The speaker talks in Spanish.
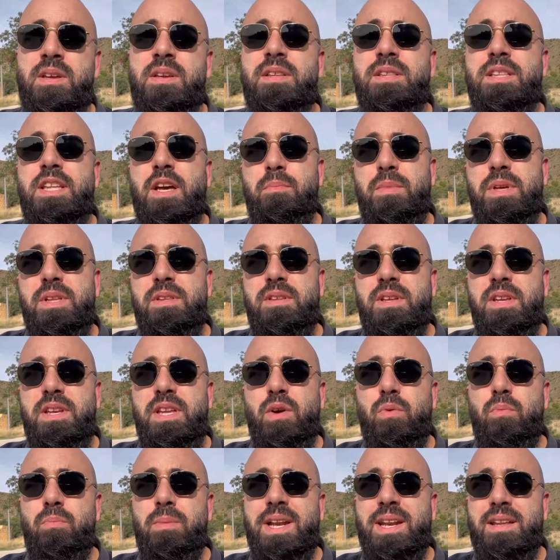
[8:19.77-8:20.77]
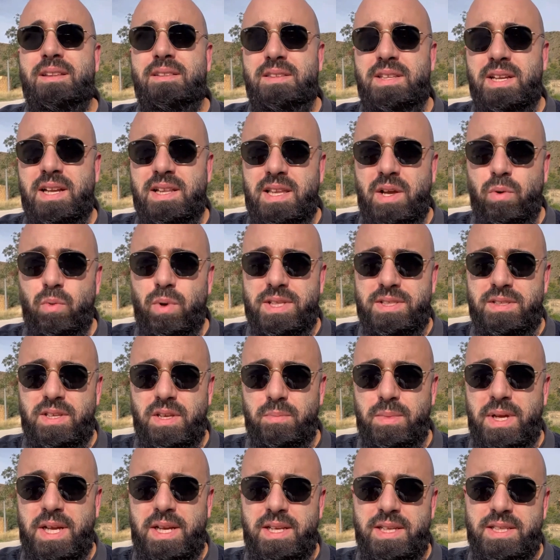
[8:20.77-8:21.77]
También tenía un manantial de aguas
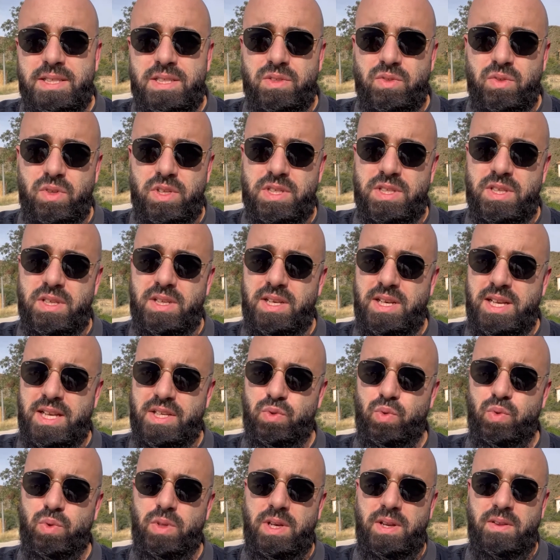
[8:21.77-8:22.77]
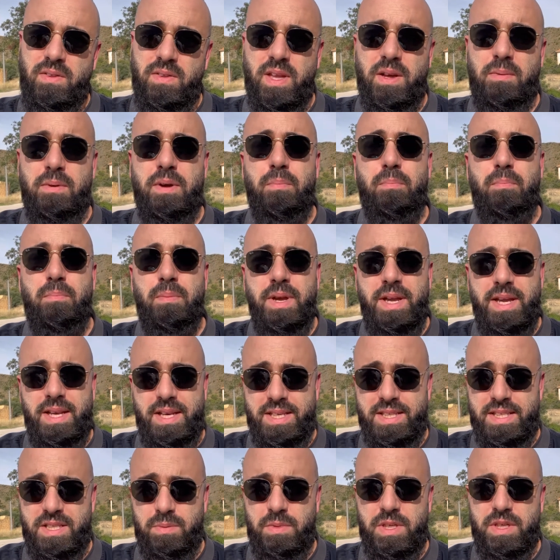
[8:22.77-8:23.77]
termales, entonces las utilizaban en
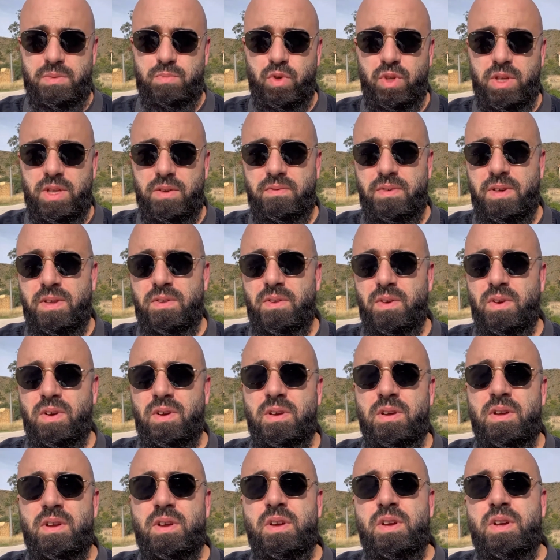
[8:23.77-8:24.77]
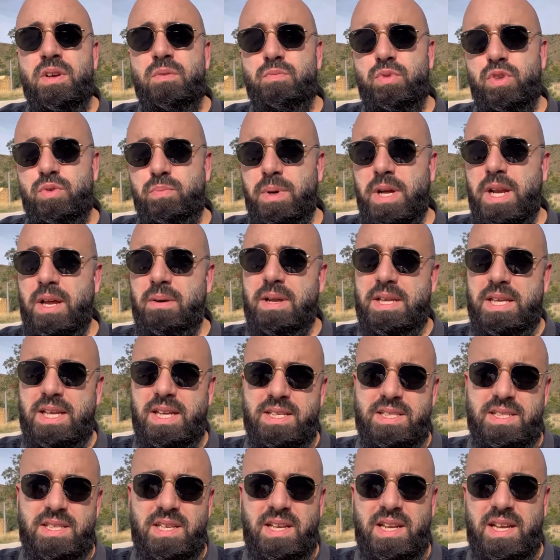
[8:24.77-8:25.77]
ese mismo edificio pues, para
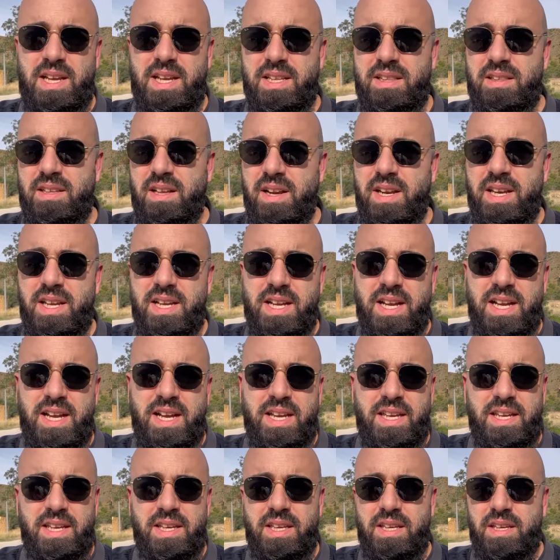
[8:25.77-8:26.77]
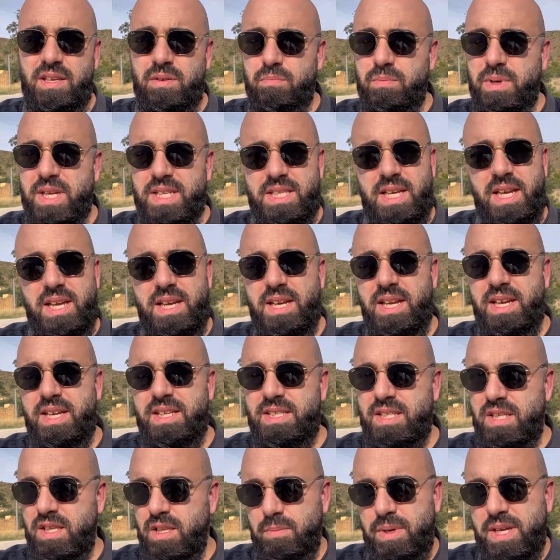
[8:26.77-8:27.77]
bañarse la gente rica y
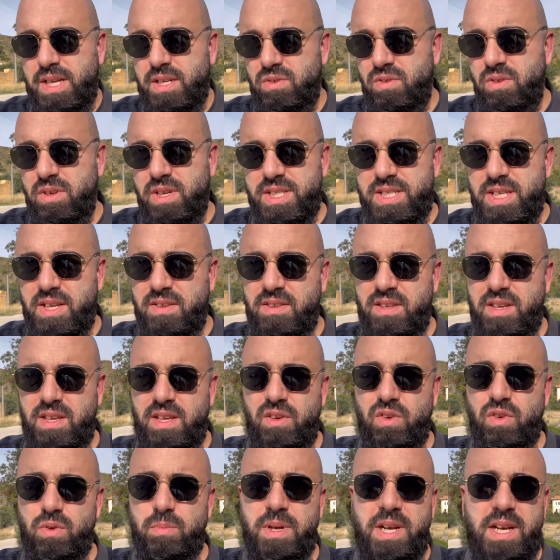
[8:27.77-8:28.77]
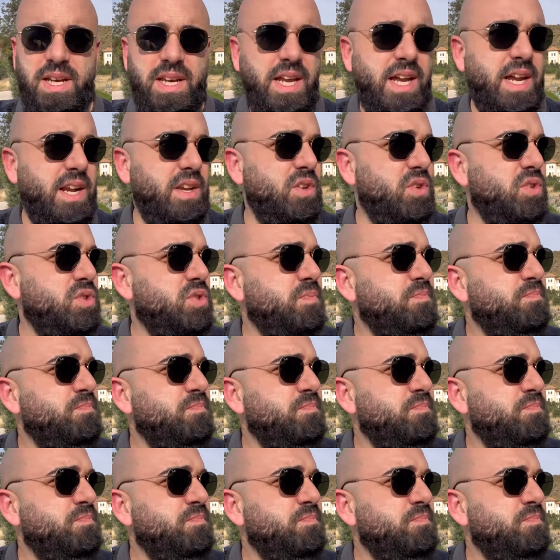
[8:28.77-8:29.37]
masajes y demás ¿no? que se hace en los balnearios.